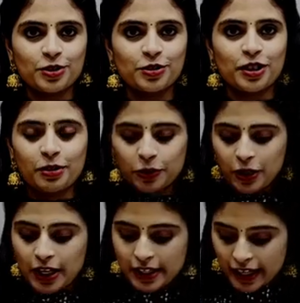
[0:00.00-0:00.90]
తీసుకున్నాము
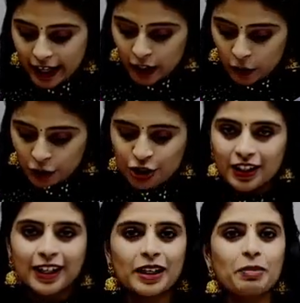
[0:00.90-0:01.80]
శారీలో
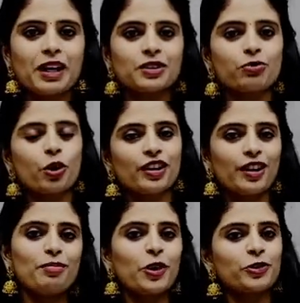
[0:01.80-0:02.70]
వచ్చిన కడ్డీ ప్యాటర్న్
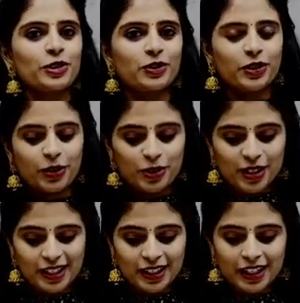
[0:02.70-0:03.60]
బార్డరే బ్లౌజ్లో కూడా
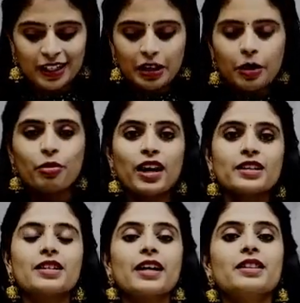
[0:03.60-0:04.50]
వచ్చేసింది
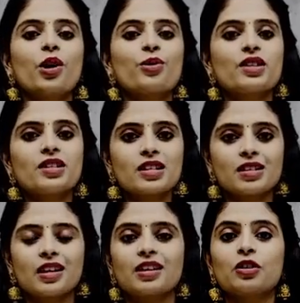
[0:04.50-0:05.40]
ప్రైస్ నైన్ థౌసండ్
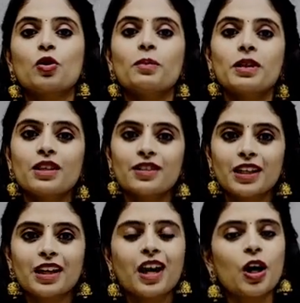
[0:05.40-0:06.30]
సిక్స్ హండ్రెడ్ తొమ్మిది
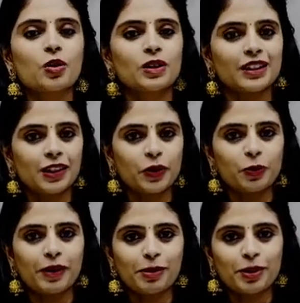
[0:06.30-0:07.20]
వేల ఆరు వందల
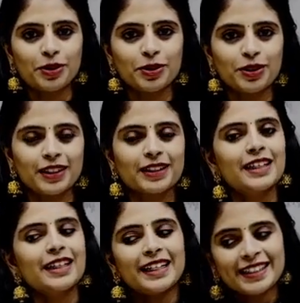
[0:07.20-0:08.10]
రూపాయలు పడుతుంది
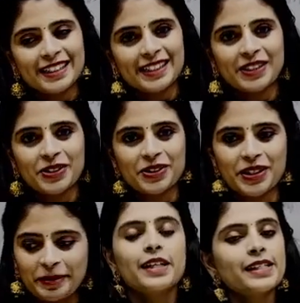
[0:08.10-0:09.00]
నెక్స్ట్ కలర్
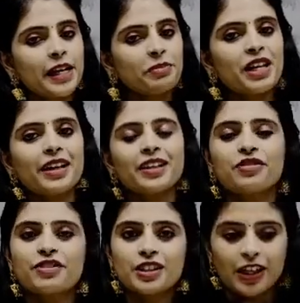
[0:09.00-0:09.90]
చూద్దాం సేమ్ శారీ
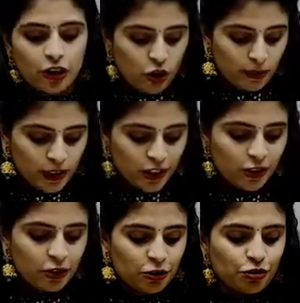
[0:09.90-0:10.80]
డిఫరెంట్ కలర్
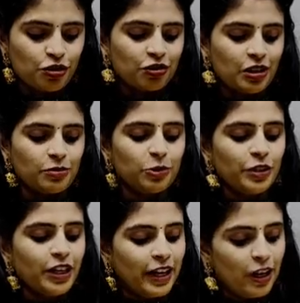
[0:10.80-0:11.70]
కాంబినేషన్లో చూస్తున్నాము
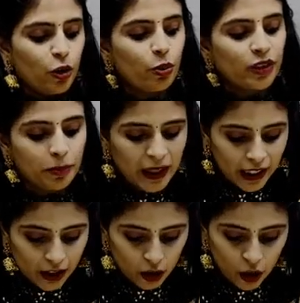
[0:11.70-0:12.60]
ఎల్లో విత్
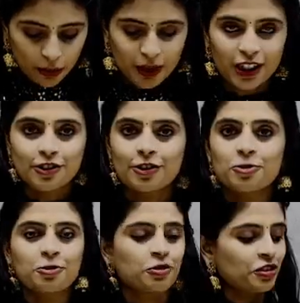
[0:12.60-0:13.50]
పింక్ కలర్
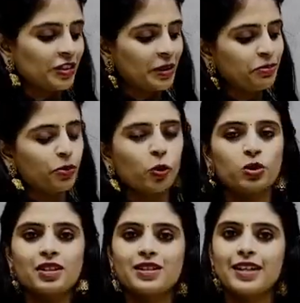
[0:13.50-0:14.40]
కాంబినేషన్లో చూస్తున్నాం
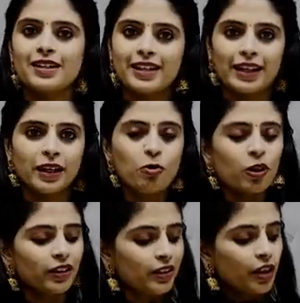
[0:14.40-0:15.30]
బోత్ సైడ్స్ కడ్డీ
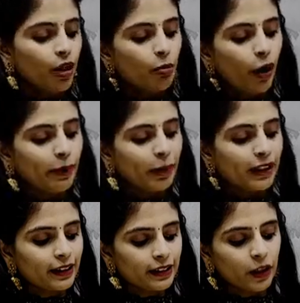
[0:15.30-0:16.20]
బార్డర్ బాడీ
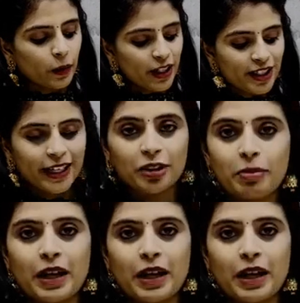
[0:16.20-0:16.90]
పార్ట్ అంతా కూడా చెక్డ్